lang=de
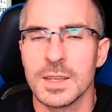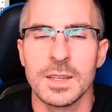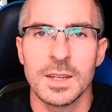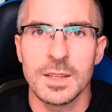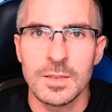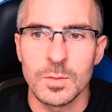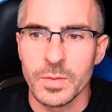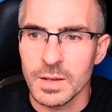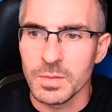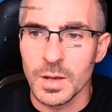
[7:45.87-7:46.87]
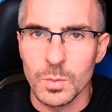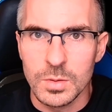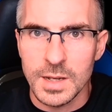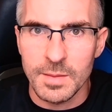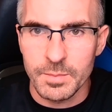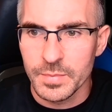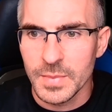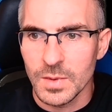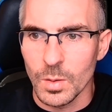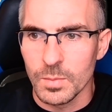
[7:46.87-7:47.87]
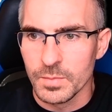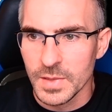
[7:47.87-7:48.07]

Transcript: ging der Testowert wieder runter. So.